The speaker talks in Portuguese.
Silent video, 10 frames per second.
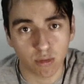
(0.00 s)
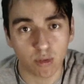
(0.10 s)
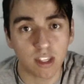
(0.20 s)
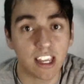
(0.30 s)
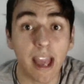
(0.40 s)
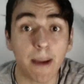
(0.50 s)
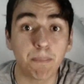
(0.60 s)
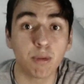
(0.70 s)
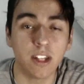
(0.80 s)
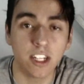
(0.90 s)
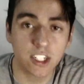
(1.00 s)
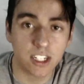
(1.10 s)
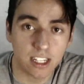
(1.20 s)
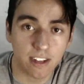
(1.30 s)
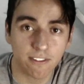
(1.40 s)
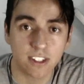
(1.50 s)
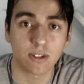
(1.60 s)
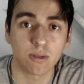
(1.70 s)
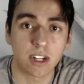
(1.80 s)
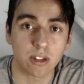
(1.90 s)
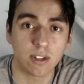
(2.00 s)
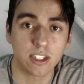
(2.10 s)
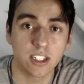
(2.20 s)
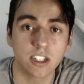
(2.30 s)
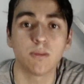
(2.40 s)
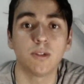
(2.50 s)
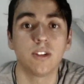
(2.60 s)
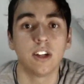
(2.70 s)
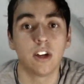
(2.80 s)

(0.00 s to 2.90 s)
O que é a política na visão do catolicismo?